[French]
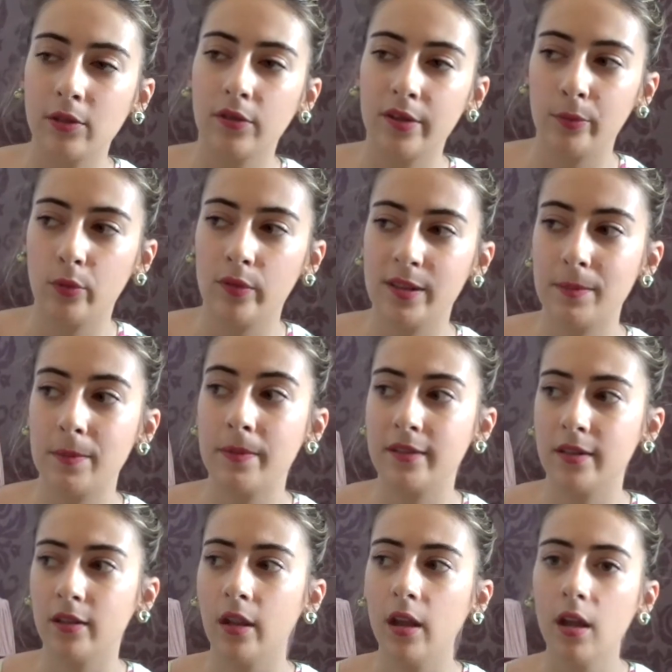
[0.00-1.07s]
deuxième, troisième
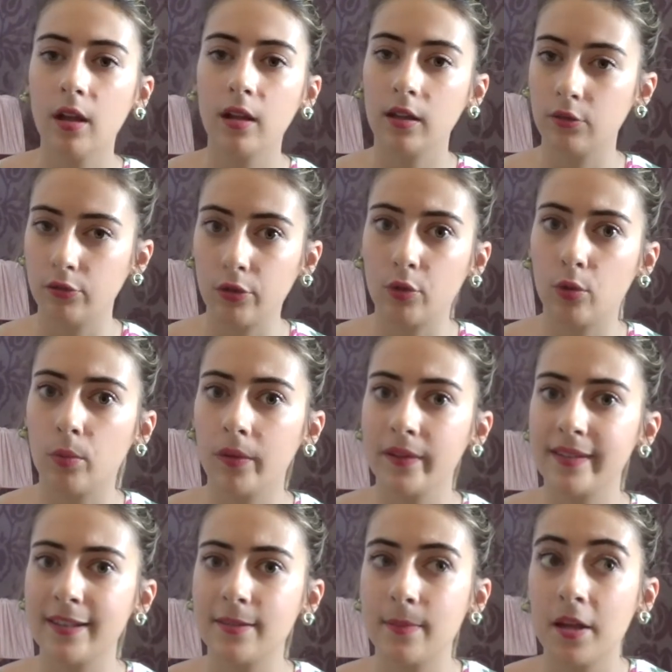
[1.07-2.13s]
épisode, histoire de comprendre
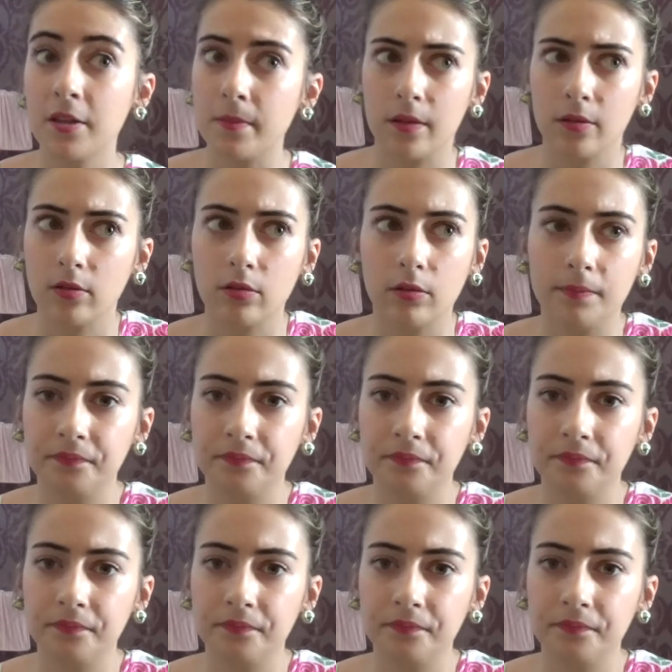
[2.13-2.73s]
ce qui se passe parce que